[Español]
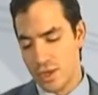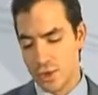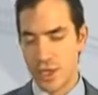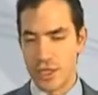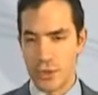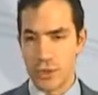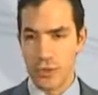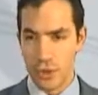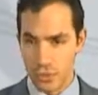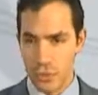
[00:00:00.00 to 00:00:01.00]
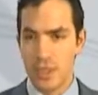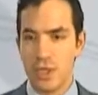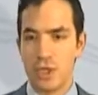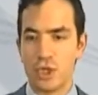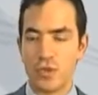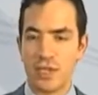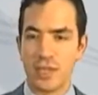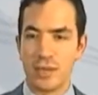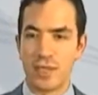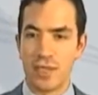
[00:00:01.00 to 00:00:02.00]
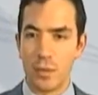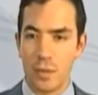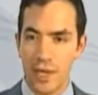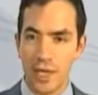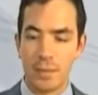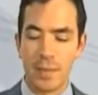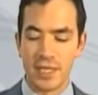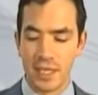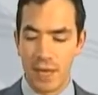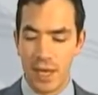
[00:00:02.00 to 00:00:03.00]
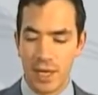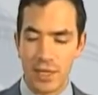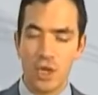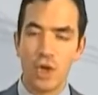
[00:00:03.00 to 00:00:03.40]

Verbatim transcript: y una resolución lo suficientemente buena para trabajar